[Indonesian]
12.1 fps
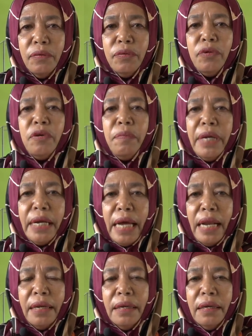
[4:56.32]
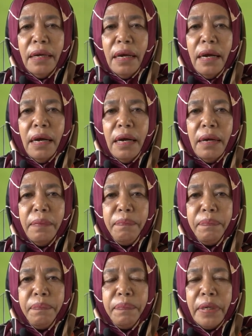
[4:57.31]
untuk menekan e,
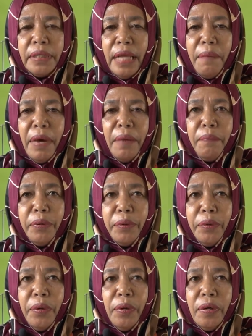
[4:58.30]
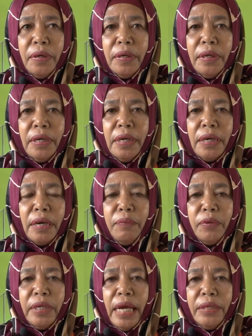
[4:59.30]
pertambahan penduduk
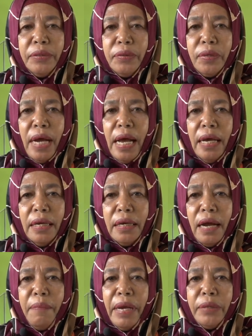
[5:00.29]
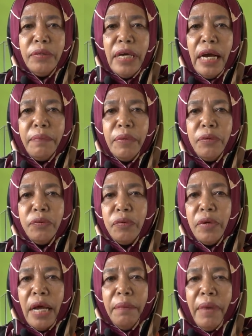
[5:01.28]
kemudian juga KB itu sangat
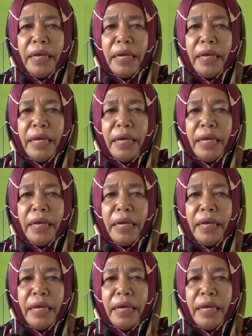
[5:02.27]
menguntungkan